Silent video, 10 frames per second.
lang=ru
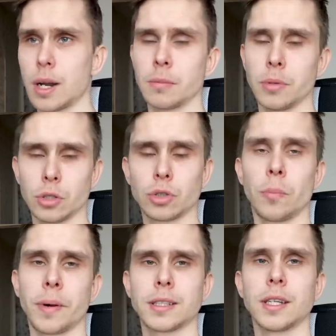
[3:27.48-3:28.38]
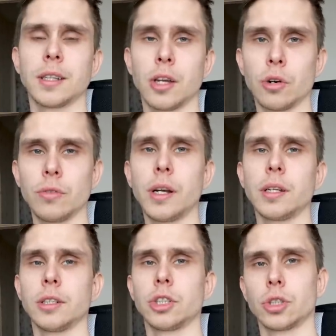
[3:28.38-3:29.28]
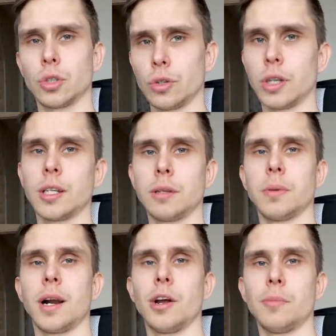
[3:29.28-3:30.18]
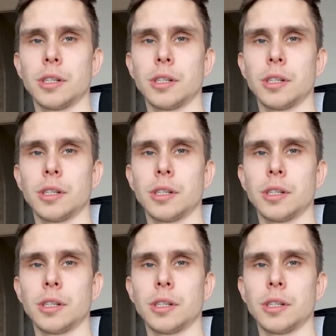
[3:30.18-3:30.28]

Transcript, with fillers: как бы стопроцентная уверенность, что я набираю